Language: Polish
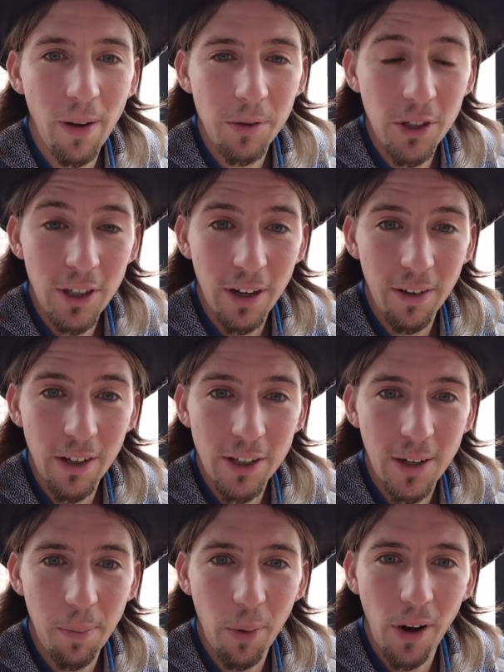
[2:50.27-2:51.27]
Wam dzisiaj
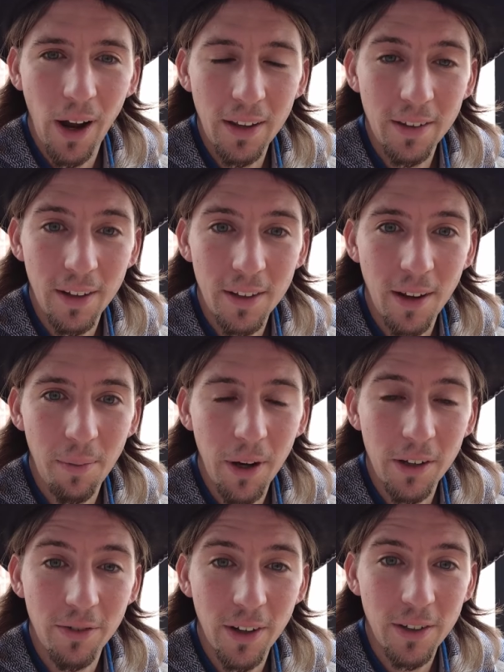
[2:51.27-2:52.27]
właśnie pokazać,
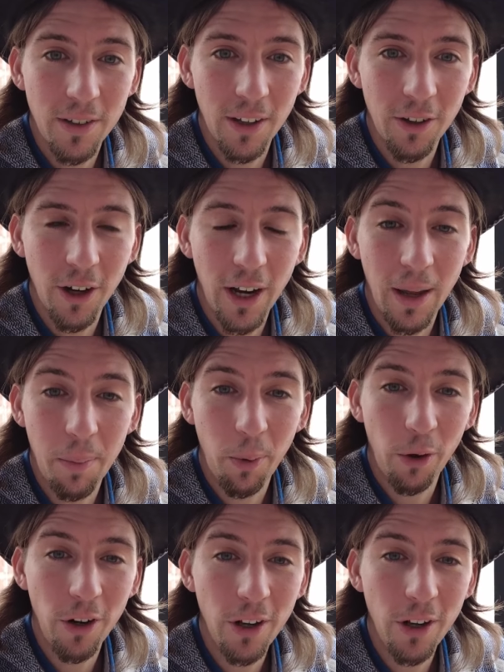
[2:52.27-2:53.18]
zabrać Was na trochę po